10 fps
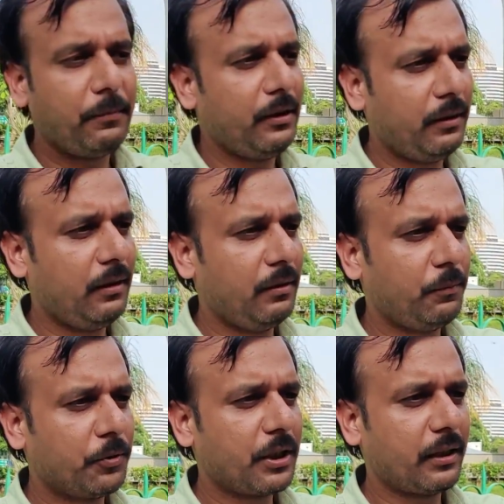आपने
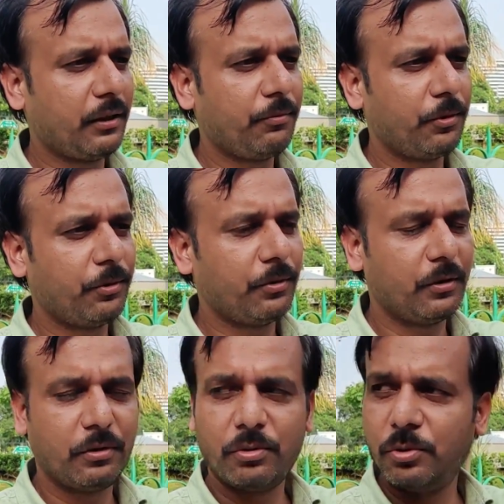पूछा कि वो
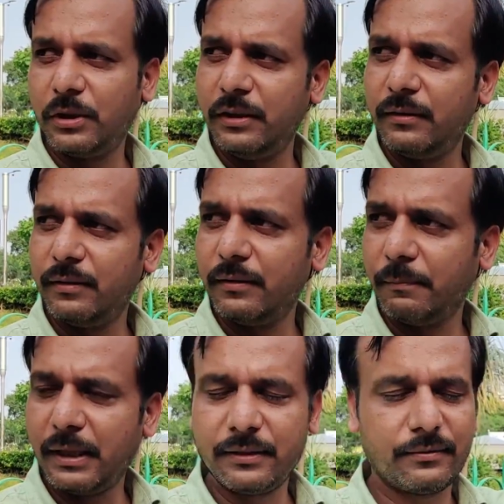दो दिन
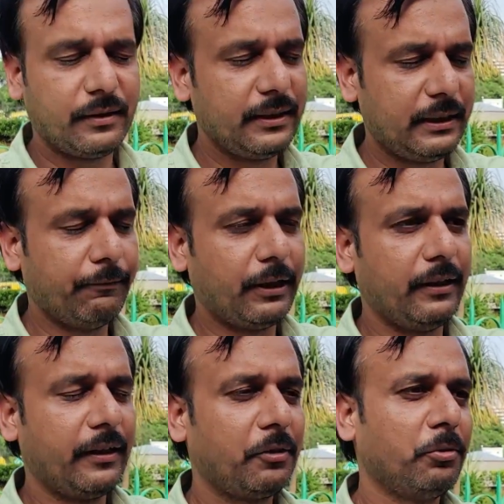बाद इस्तीफा
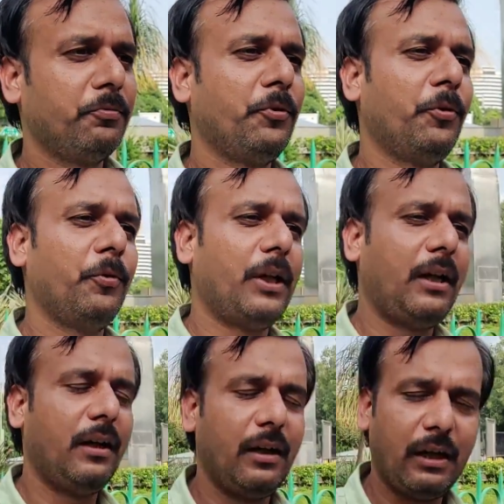देंगे तो वो
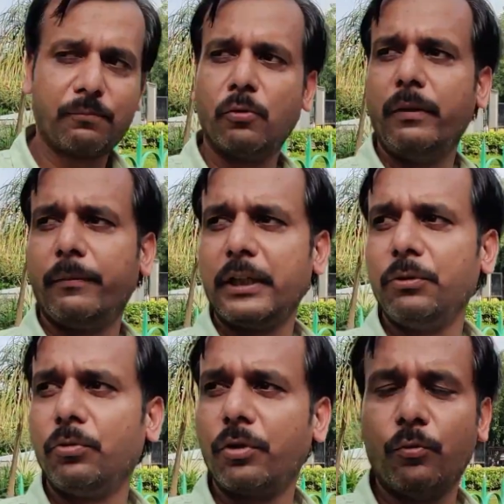आपको मैं बता
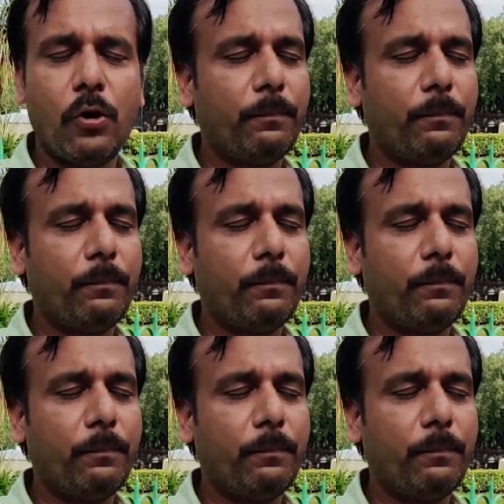दूं कि वो